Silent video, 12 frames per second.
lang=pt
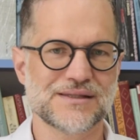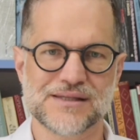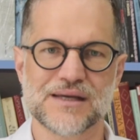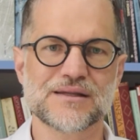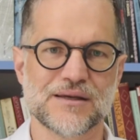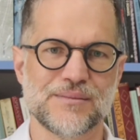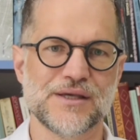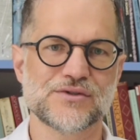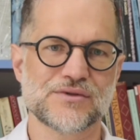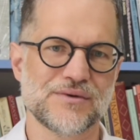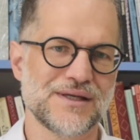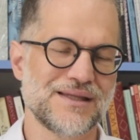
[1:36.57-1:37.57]

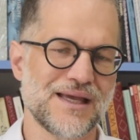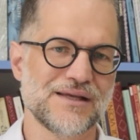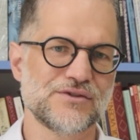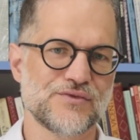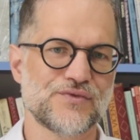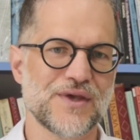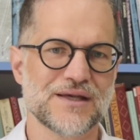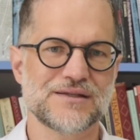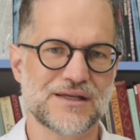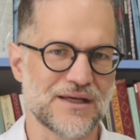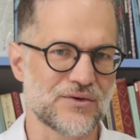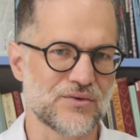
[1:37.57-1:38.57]
certamente. Então, a ideia de
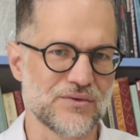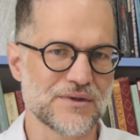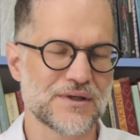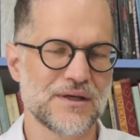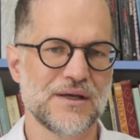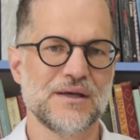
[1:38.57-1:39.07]
Verdrängung